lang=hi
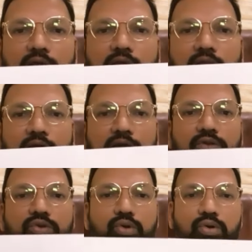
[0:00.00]
है ना
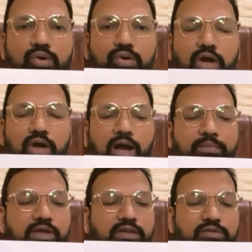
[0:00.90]
तो
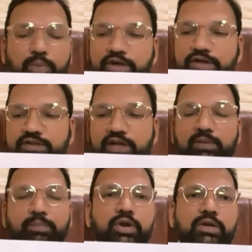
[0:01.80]
अब इन पॉइंट से
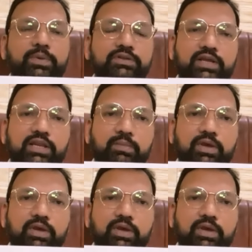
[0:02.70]
इन पॉइंट पर जाने